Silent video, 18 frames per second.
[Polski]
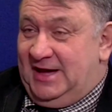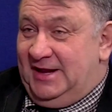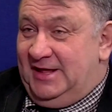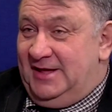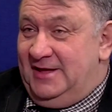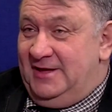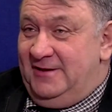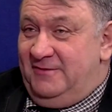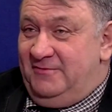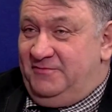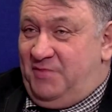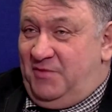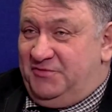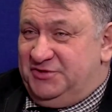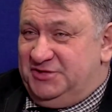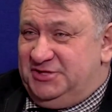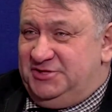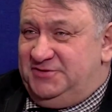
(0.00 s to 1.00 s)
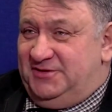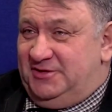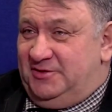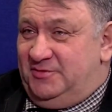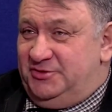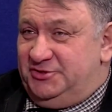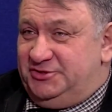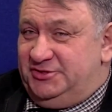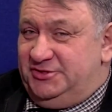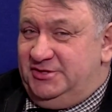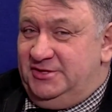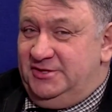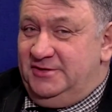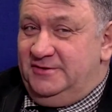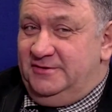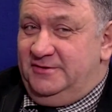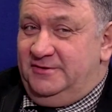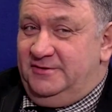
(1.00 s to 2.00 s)
ale w powszechnej świadomości
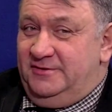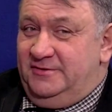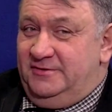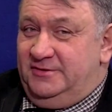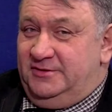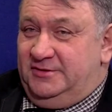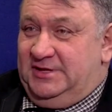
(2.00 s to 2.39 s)
y,